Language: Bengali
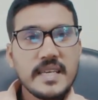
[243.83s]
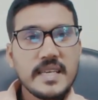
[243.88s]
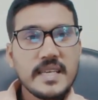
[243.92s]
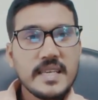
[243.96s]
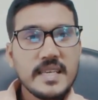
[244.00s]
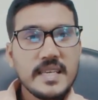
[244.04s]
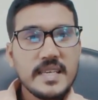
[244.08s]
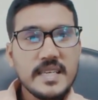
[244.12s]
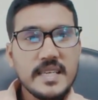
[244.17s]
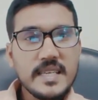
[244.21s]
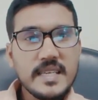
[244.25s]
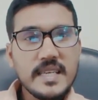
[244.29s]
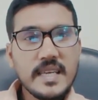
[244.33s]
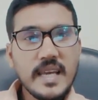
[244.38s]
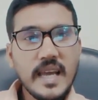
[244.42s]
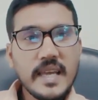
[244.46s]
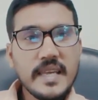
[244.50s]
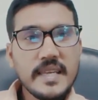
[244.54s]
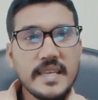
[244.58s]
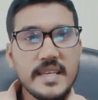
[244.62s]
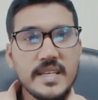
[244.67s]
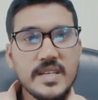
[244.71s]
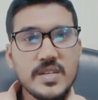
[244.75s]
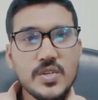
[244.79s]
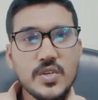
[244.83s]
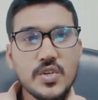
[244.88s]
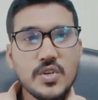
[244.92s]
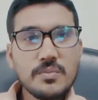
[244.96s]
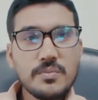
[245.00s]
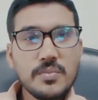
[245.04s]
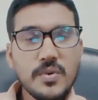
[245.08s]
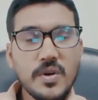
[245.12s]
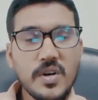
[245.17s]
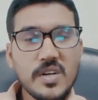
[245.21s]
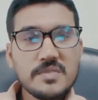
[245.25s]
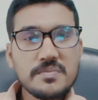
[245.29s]
এই ইন্ডোগো
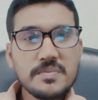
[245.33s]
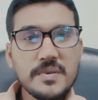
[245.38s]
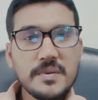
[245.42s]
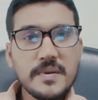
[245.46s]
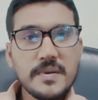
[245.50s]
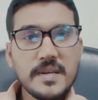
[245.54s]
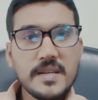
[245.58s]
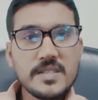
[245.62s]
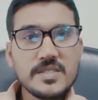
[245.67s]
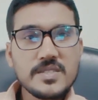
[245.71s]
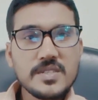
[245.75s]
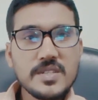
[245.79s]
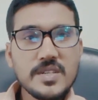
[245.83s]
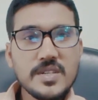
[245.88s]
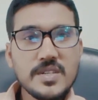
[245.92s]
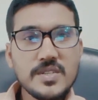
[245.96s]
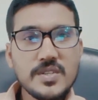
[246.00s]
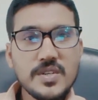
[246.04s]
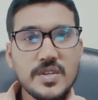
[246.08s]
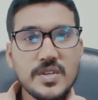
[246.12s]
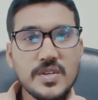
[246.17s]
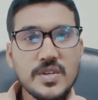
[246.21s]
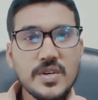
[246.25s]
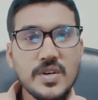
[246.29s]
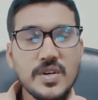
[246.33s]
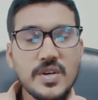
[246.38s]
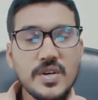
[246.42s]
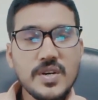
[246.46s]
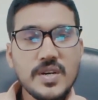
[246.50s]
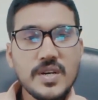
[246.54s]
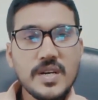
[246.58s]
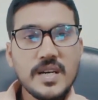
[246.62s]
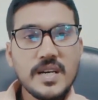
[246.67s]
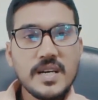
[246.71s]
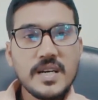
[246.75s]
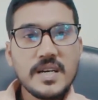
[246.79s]
বক্স প্রিপারেশনের জন্য
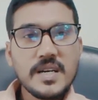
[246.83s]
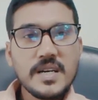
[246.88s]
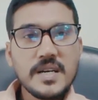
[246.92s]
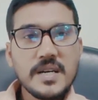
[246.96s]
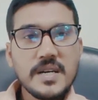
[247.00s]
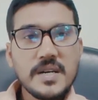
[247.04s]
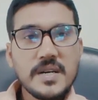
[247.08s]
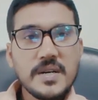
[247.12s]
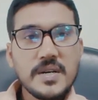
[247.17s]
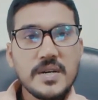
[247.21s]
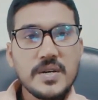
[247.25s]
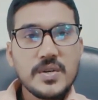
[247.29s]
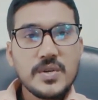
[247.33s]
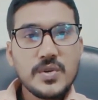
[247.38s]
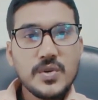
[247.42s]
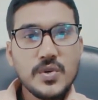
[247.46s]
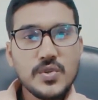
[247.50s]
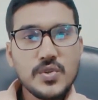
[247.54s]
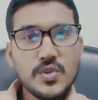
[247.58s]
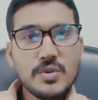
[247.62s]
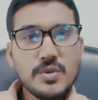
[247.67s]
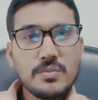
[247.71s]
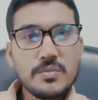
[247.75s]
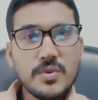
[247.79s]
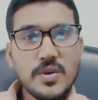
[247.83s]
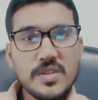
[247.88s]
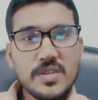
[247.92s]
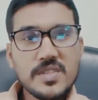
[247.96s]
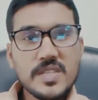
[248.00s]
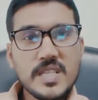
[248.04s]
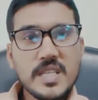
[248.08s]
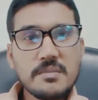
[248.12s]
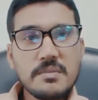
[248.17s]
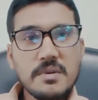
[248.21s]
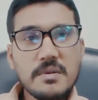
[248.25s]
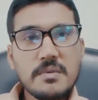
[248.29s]
নতুন বক্স
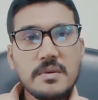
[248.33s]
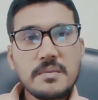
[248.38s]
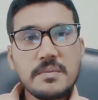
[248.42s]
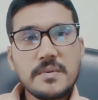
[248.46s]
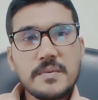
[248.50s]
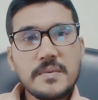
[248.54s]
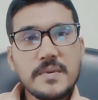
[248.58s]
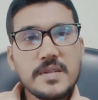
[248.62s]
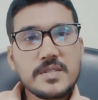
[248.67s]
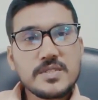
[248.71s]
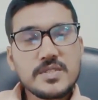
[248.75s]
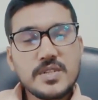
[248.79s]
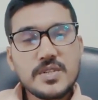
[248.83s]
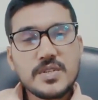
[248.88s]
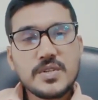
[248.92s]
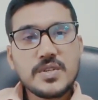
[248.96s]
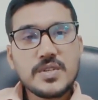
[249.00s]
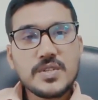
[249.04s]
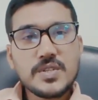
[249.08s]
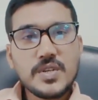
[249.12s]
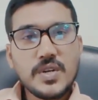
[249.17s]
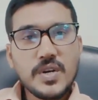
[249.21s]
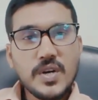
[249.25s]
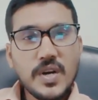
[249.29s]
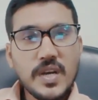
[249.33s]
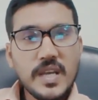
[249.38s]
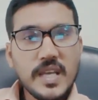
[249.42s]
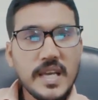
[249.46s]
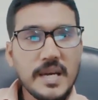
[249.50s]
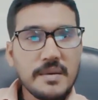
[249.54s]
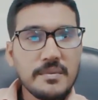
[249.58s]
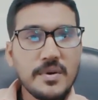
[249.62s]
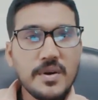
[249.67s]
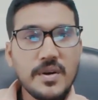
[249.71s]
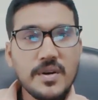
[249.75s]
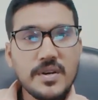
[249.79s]
কীভাবে প্রিপারেশন করতে হয়
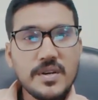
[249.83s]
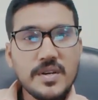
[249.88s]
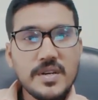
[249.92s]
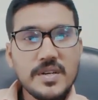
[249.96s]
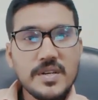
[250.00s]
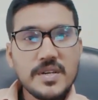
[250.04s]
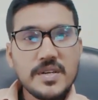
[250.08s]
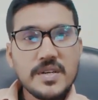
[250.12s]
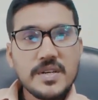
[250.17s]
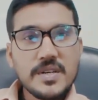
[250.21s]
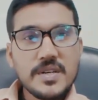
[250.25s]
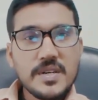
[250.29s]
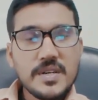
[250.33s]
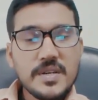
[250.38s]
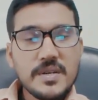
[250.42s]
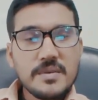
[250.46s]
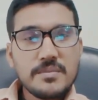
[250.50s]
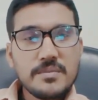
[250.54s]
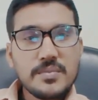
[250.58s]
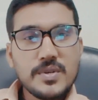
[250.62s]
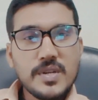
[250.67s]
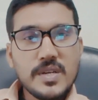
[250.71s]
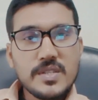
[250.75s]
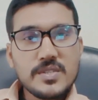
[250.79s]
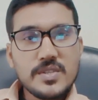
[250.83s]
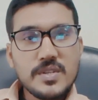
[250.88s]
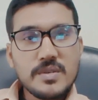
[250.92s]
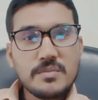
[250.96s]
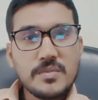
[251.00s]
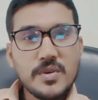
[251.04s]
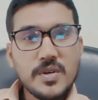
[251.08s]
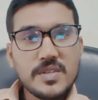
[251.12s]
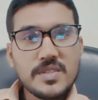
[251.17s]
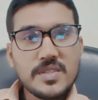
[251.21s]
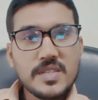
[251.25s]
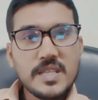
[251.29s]
এবং পুরাতন
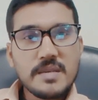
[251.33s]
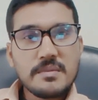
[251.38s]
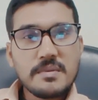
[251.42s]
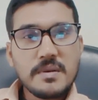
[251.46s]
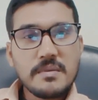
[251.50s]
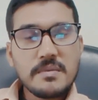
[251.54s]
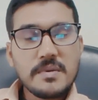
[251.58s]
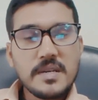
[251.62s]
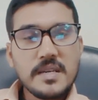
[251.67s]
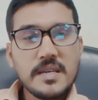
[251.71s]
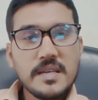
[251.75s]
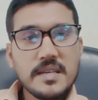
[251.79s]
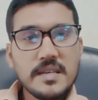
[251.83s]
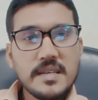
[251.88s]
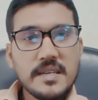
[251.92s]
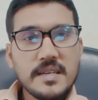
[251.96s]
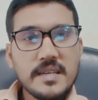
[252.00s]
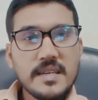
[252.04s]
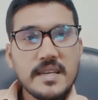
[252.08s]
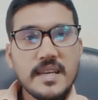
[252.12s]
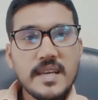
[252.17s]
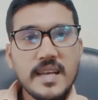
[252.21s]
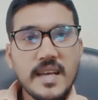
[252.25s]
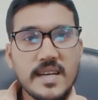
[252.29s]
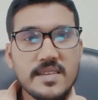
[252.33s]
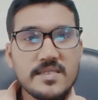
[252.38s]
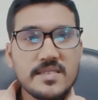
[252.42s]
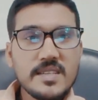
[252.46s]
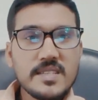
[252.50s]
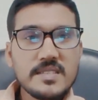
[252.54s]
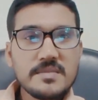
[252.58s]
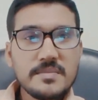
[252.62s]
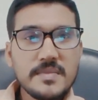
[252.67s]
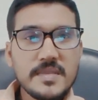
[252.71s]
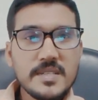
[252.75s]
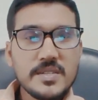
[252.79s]
বক্স কীভাবে
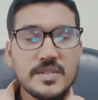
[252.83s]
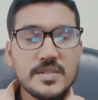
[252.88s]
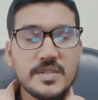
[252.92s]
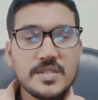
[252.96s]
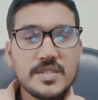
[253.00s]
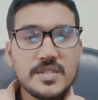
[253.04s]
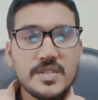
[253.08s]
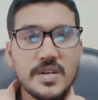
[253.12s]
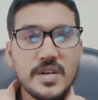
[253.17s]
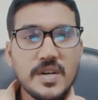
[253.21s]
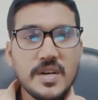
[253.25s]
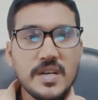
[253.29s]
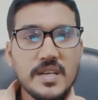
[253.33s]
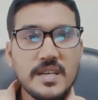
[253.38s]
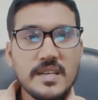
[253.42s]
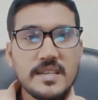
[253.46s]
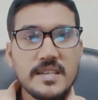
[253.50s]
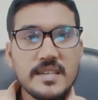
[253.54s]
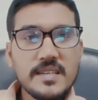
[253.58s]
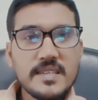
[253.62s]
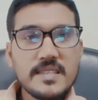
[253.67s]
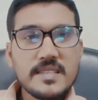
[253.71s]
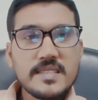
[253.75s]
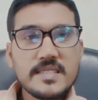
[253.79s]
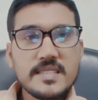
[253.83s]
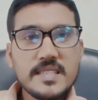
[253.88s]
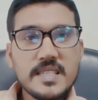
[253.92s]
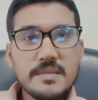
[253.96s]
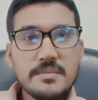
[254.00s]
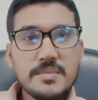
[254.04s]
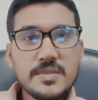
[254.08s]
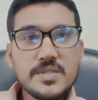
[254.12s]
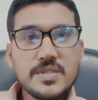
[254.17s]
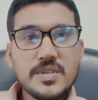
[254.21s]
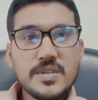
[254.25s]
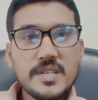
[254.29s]
অ্যাডজাস্টমেন্ট করতে হয় সে
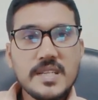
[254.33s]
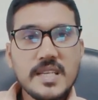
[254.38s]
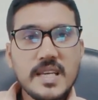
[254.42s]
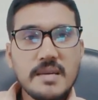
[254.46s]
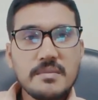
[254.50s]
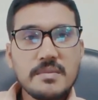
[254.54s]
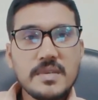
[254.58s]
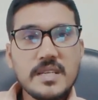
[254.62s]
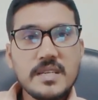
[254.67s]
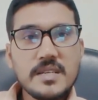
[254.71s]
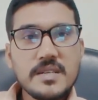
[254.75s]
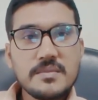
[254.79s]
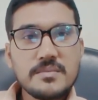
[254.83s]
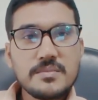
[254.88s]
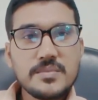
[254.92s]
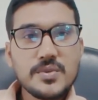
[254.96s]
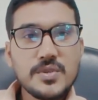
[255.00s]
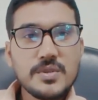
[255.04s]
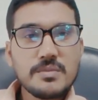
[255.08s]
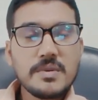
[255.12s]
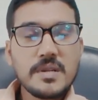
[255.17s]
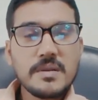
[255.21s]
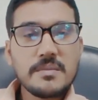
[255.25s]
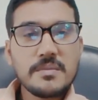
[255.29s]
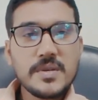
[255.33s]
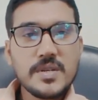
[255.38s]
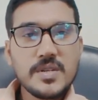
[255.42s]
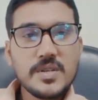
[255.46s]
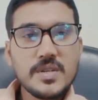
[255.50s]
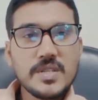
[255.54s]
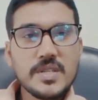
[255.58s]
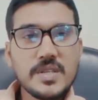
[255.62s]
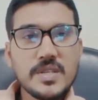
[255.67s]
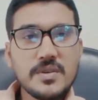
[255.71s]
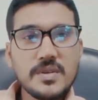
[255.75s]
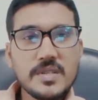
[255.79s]
বিষয় নিয়ে আমি পূর্বের
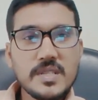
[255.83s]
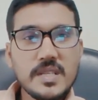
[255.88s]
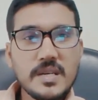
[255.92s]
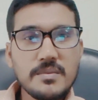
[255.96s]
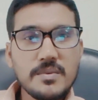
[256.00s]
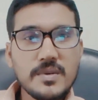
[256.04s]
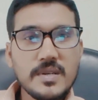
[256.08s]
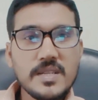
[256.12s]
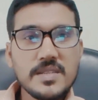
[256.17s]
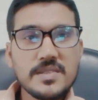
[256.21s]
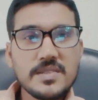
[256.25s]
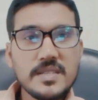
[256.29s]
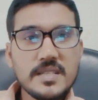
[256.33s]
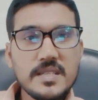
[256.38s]
ভিডিওতে কথা বলেছি